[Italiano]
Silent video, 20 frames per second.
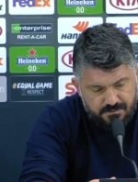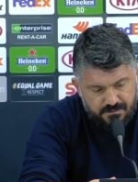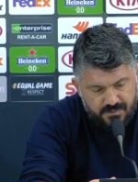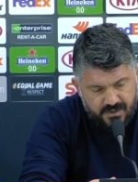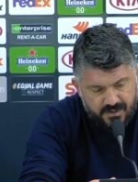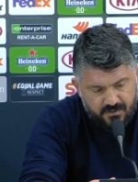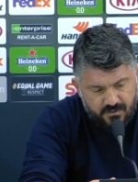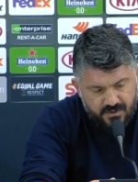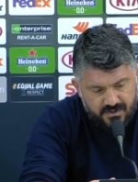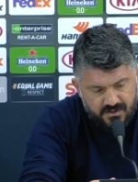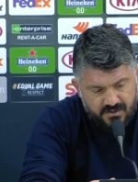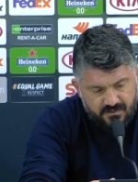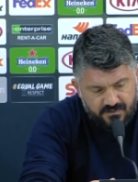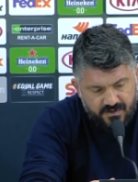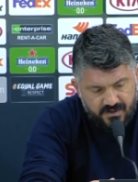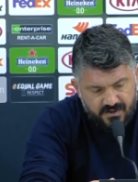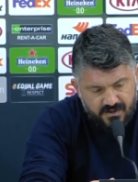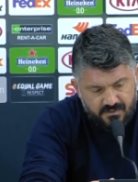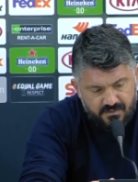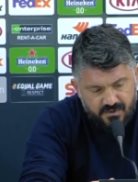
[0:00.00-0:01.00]
e questi
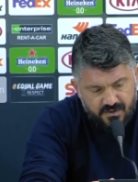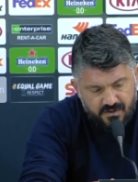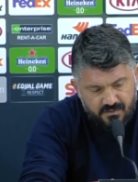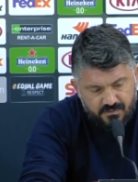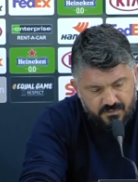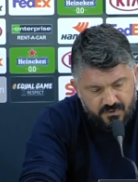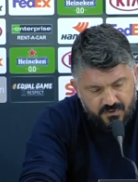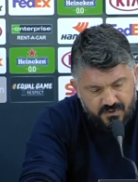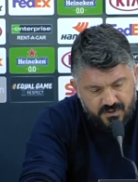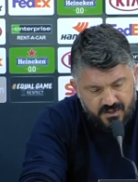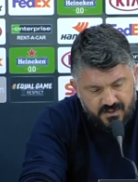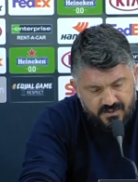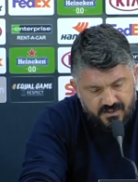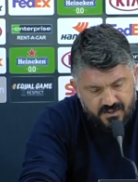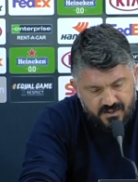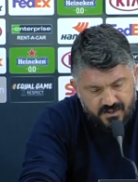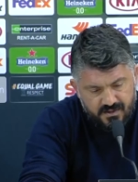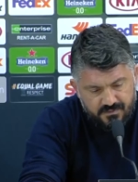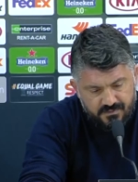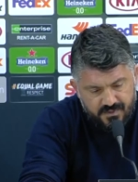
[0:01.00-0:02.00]
fa capire
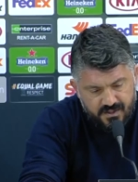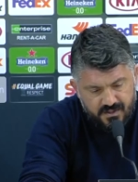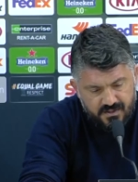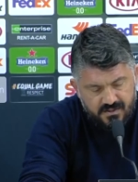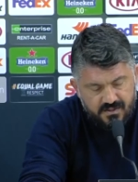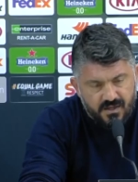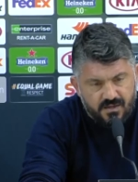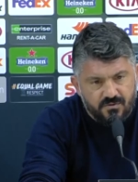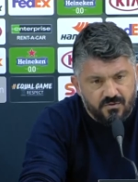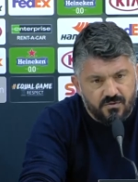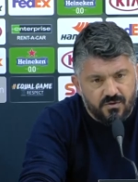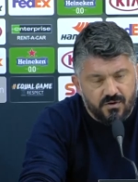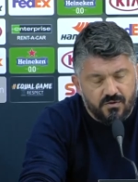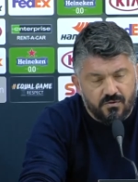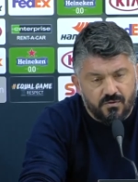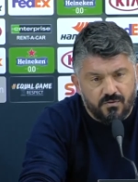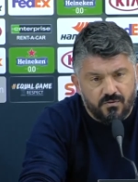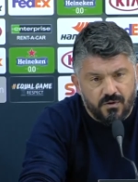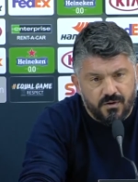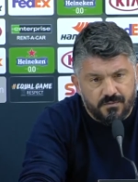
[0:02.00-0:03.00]
l'importanza che è stato Diego
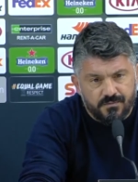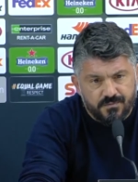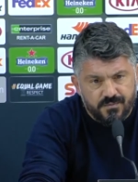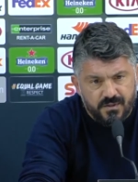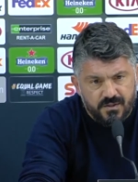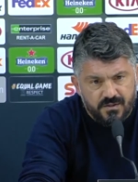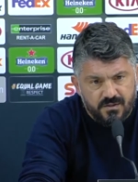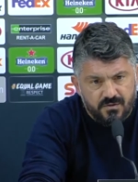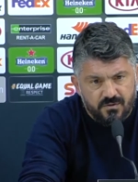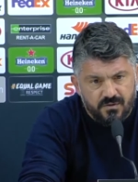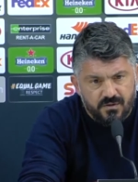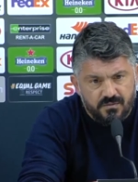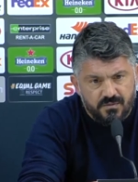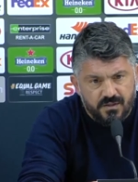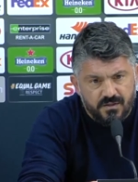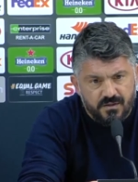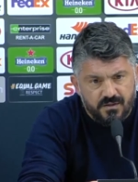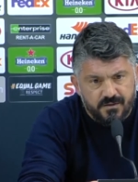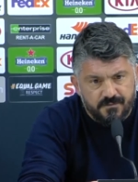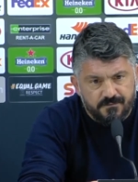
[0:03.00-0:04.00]
qua e
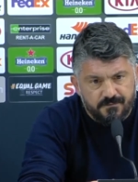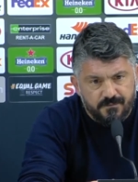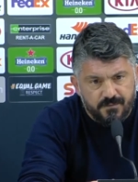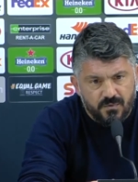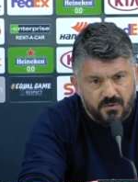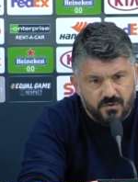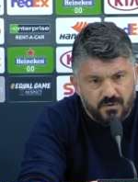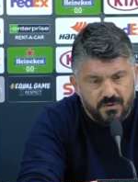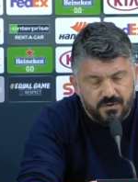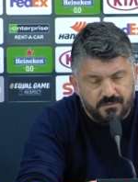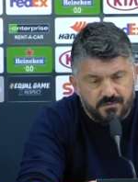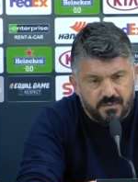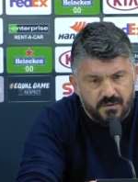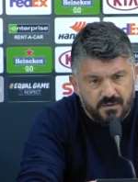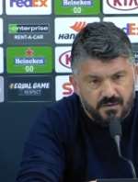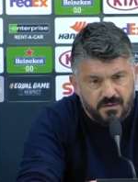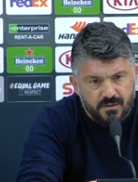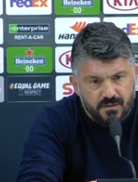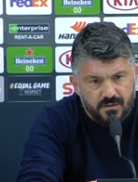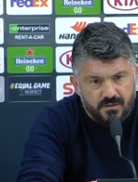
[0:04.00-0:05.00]
sicuramente noi
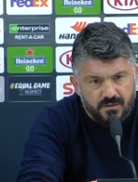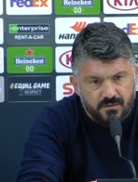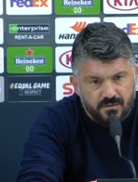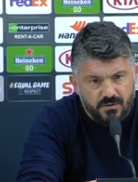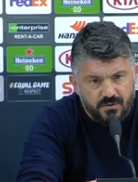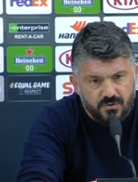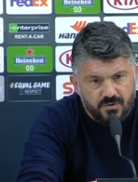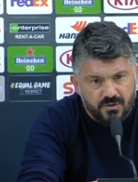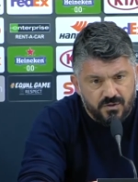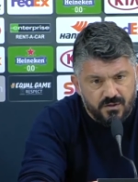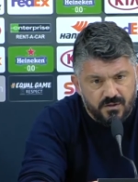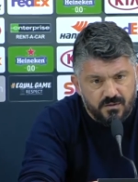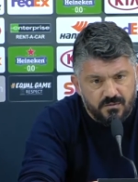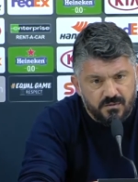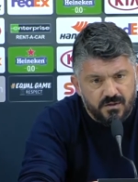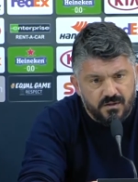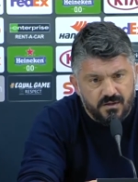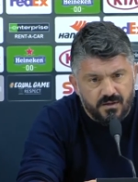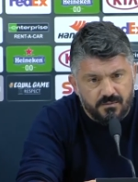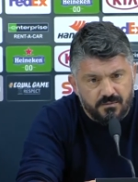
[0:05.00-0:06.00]
eh, quando scenderemo
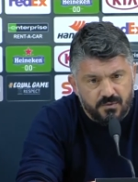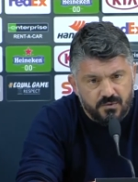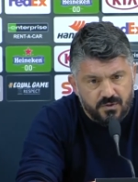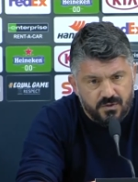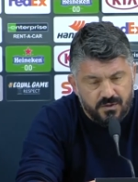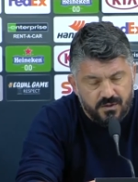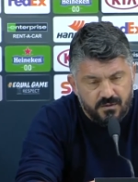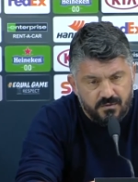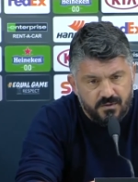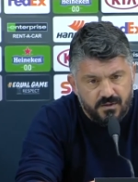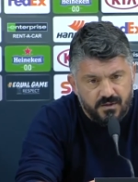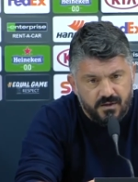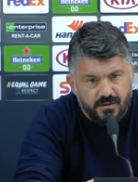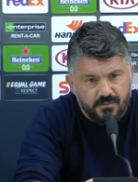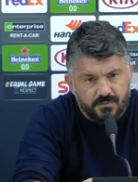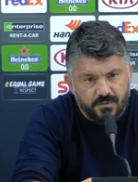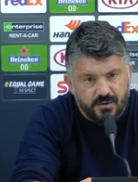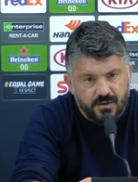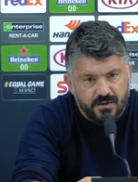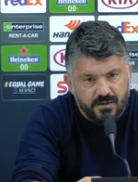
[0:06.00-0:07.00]
in campo scenderemo in
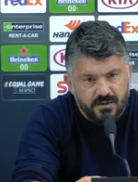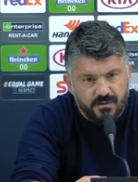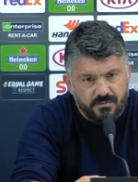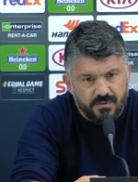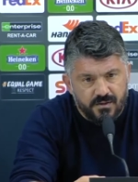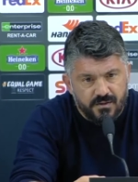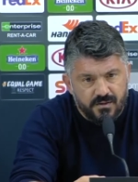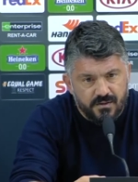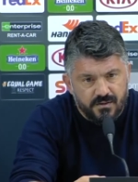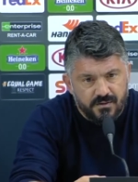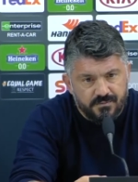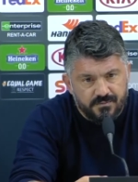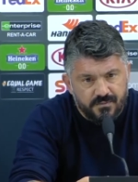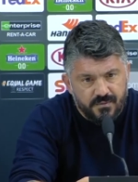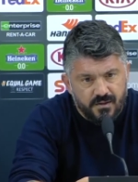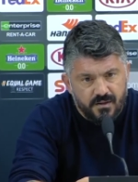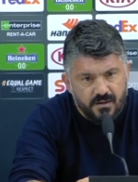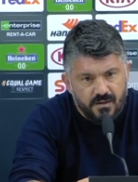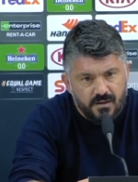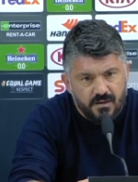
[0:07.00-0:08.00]
campo anche per,
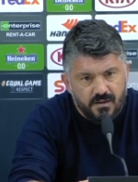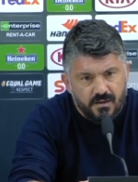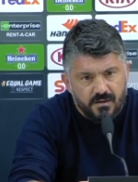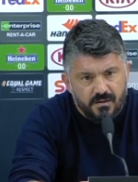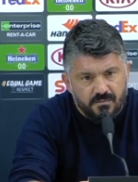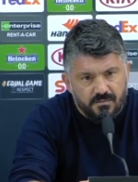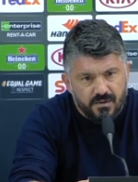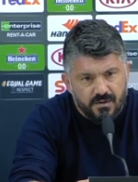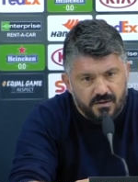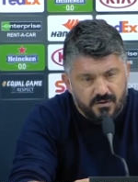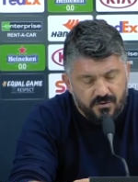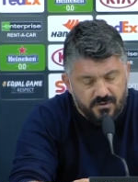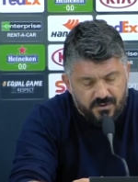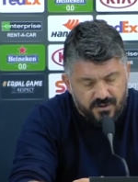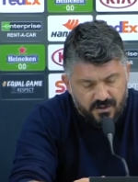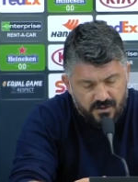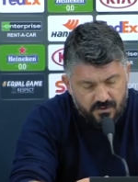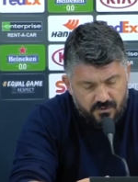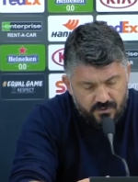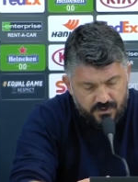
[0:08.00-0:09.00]
per
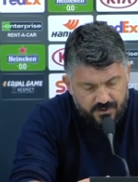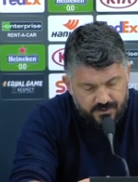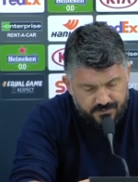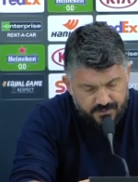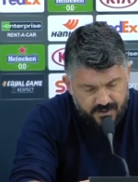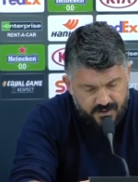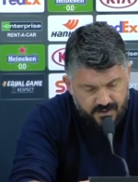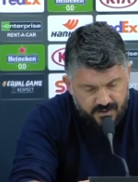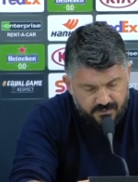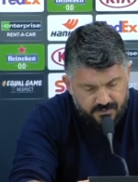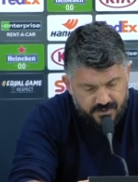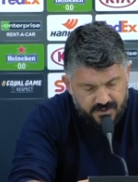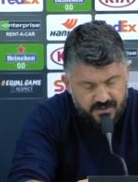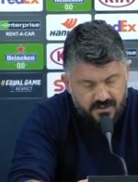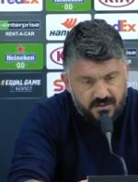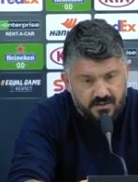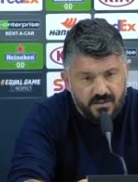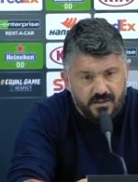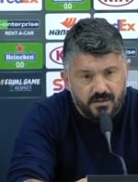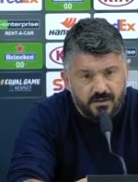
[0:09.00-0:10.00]
ricordare lui e
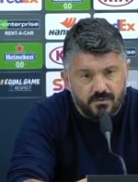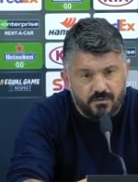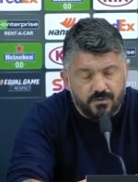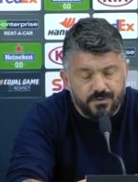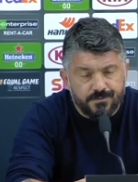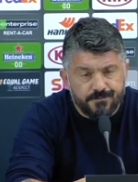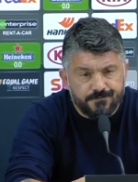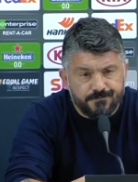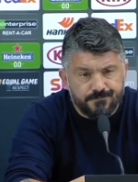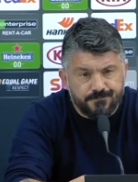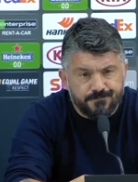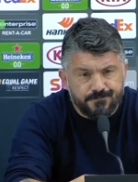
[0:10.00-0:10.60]
rappresentare lui.